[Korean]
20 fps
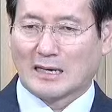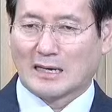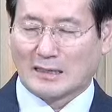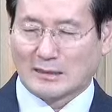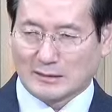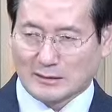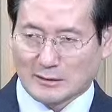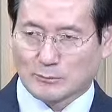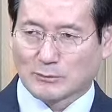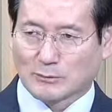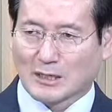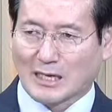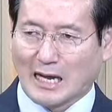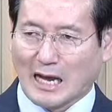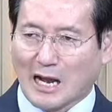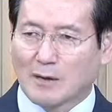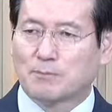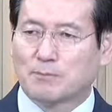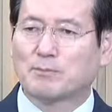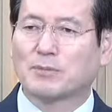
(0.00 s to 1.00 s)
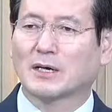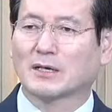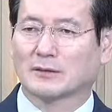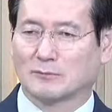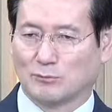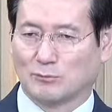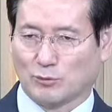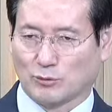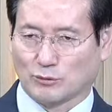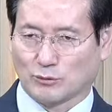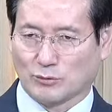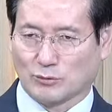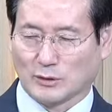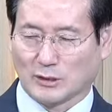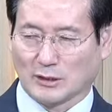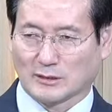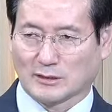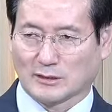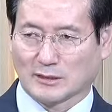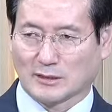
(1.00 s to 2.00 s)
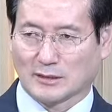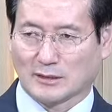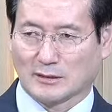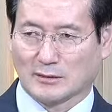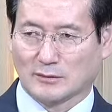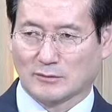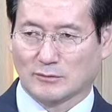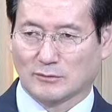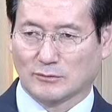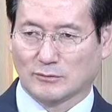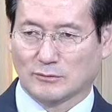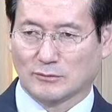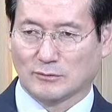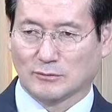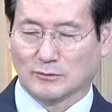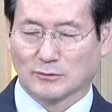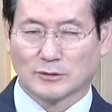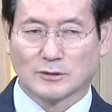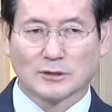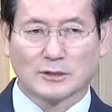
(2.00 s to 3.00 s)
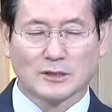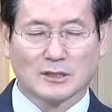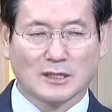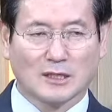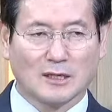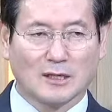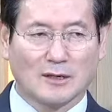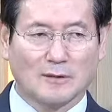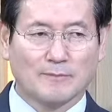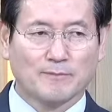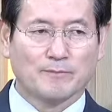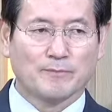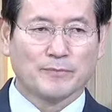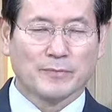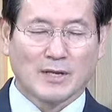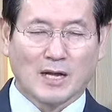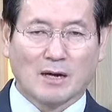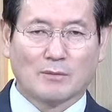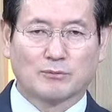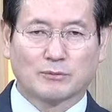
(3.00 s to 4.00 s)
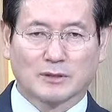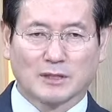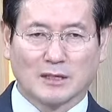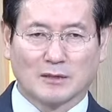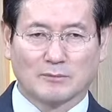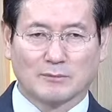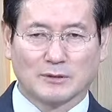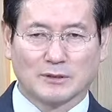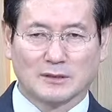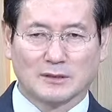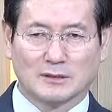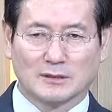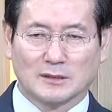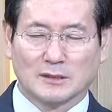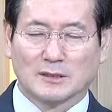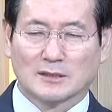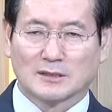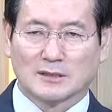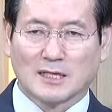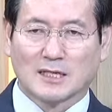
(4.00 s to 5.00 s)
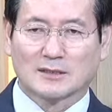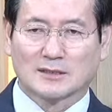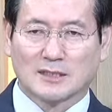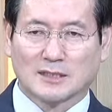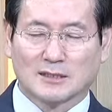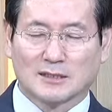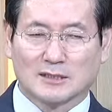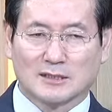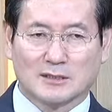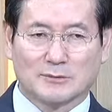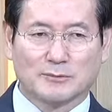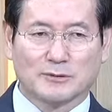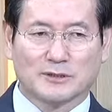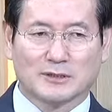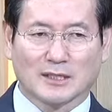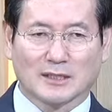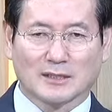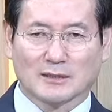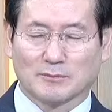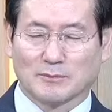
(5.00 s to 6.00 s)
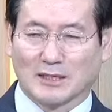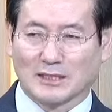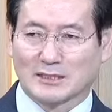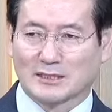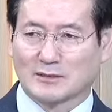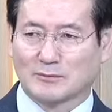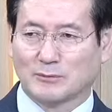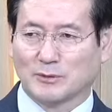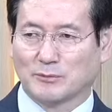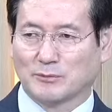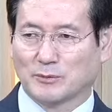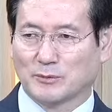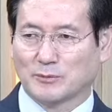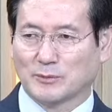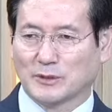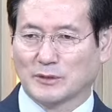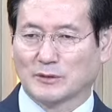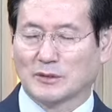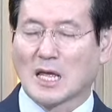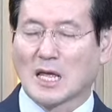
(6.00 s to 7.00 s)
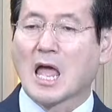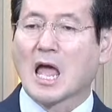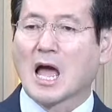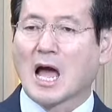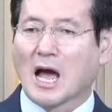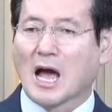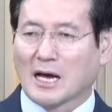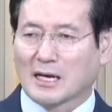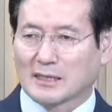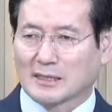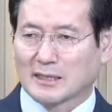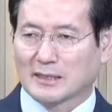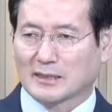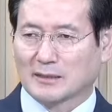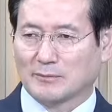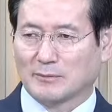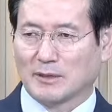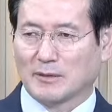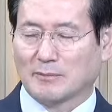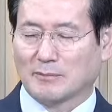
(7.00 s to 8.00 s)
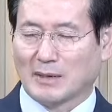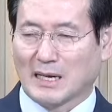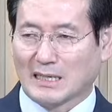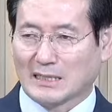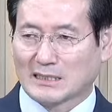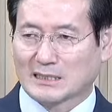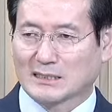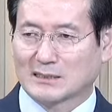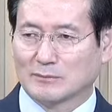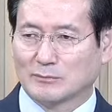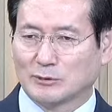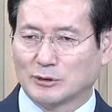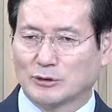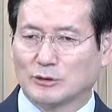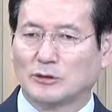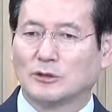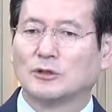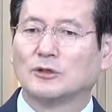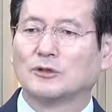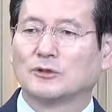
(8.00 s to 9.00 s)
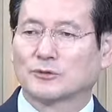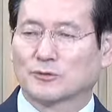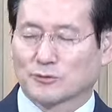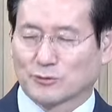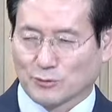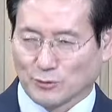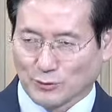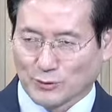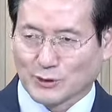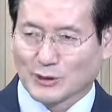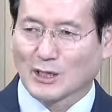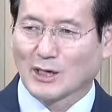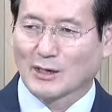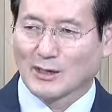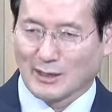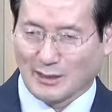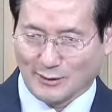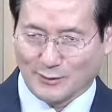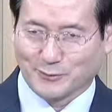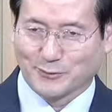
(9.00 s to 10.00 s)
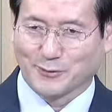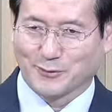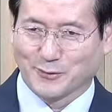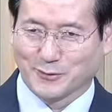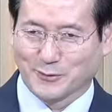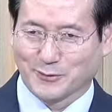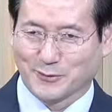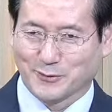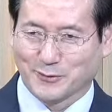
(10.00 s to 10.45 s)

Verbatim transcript: 여러분, 갈 바를 모르고 갔잖아요. 그러니까 아브라함이 창세기 12장의 말씀에 보면 하나님의 말씀을 쫓아갔고,